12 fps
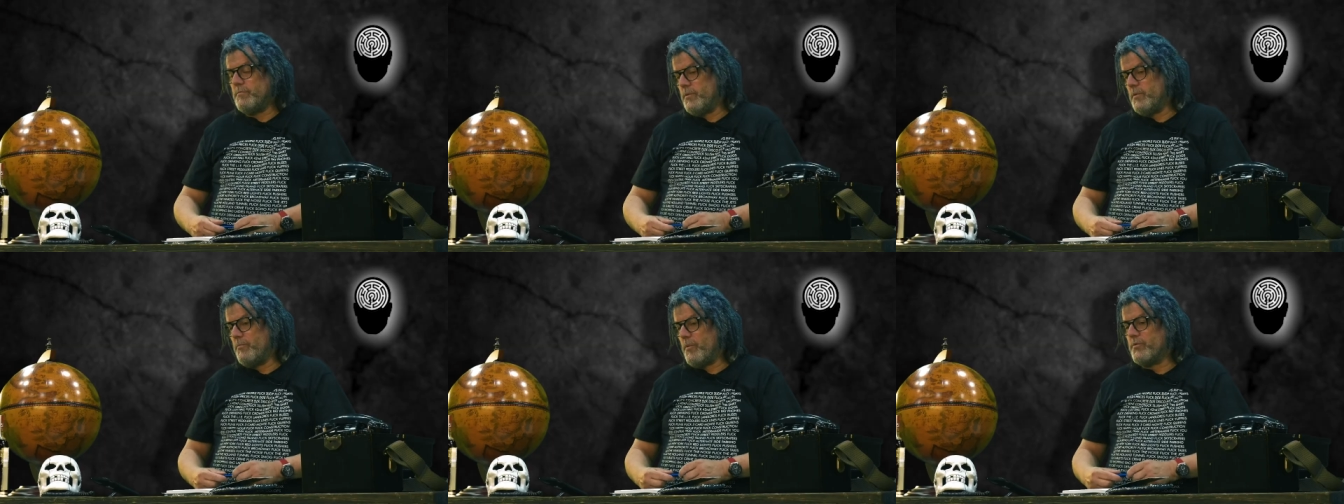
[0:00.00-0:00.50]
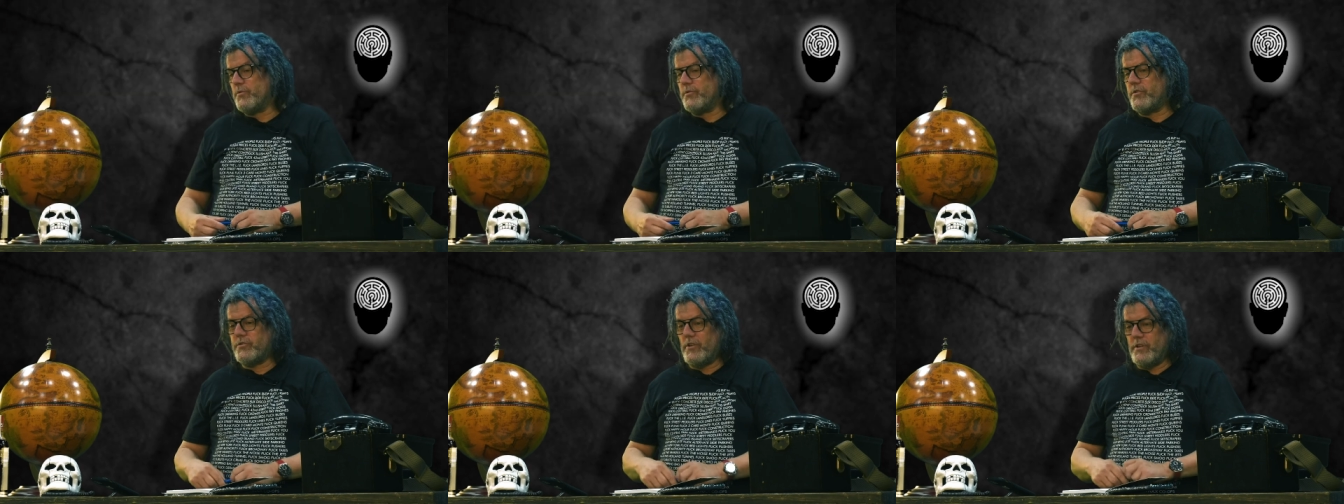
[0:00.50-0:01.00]
były po prostu
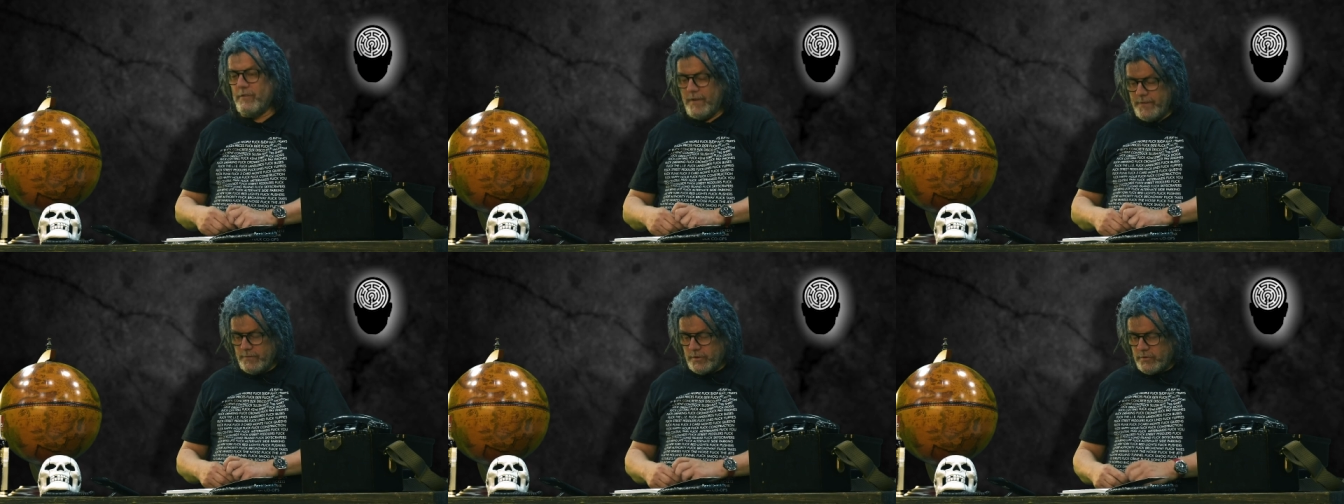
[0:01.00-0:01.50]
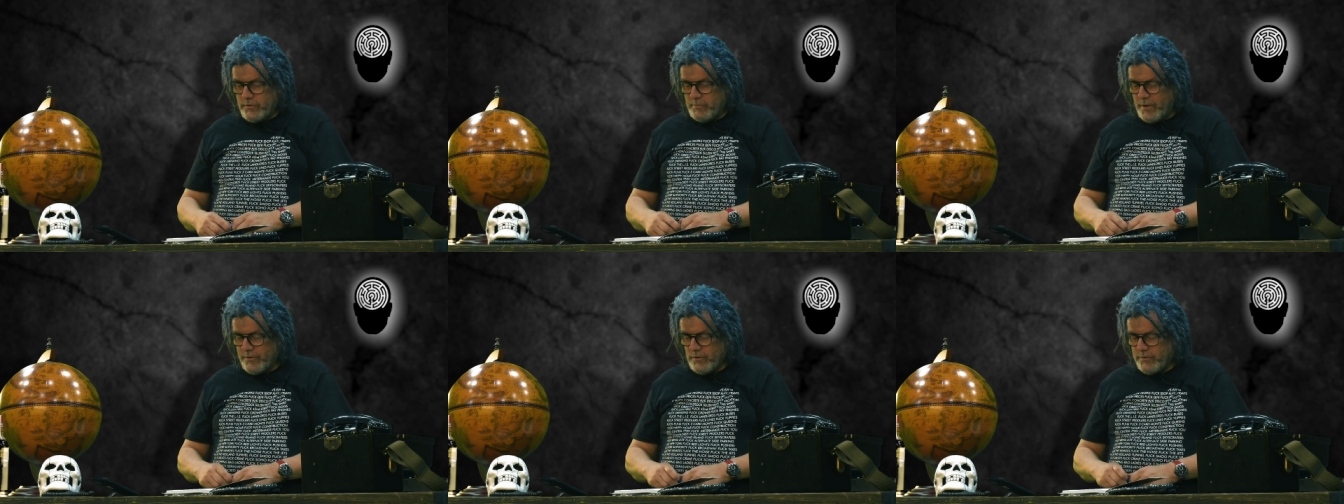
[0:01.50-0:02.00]
zestrzeliwane,
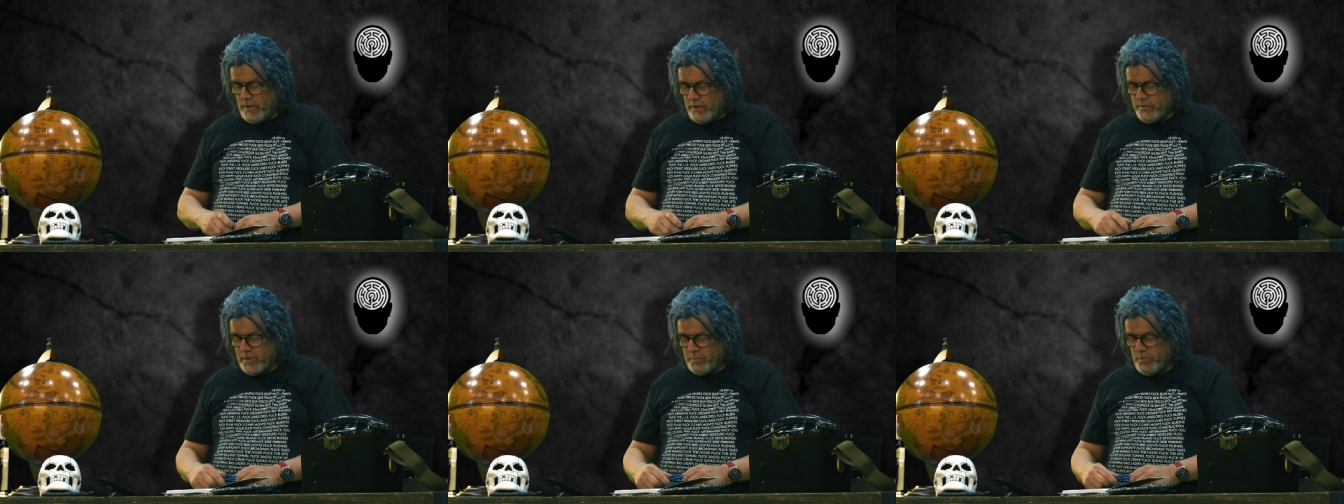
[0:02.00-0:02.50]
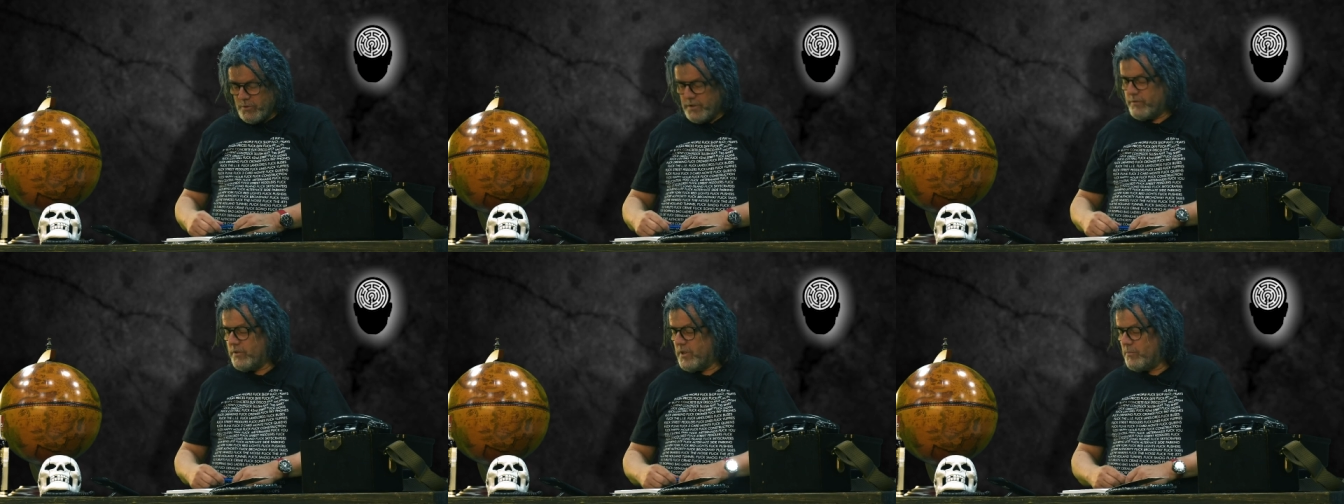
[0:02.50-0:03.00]
więc bardzo wiele z nich było
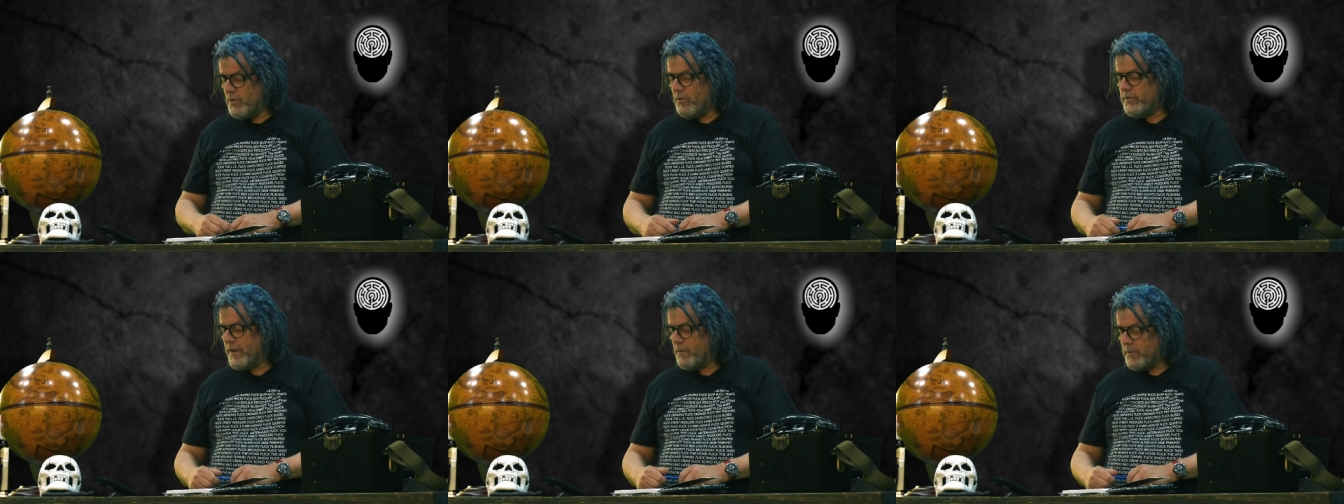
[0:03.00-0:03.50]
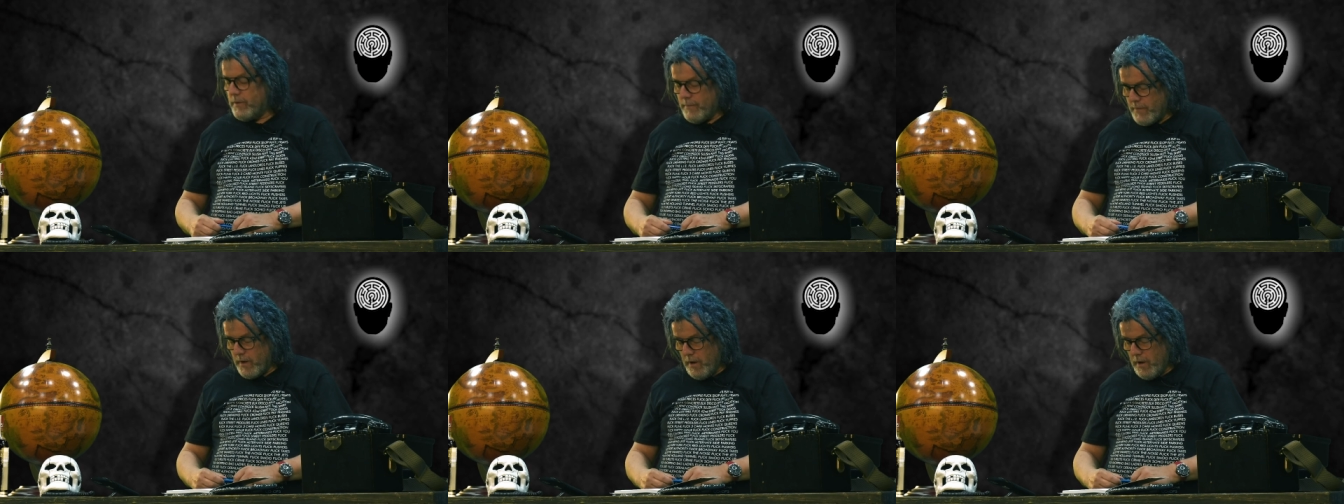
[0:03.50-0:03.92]
niewinnymi ofiarami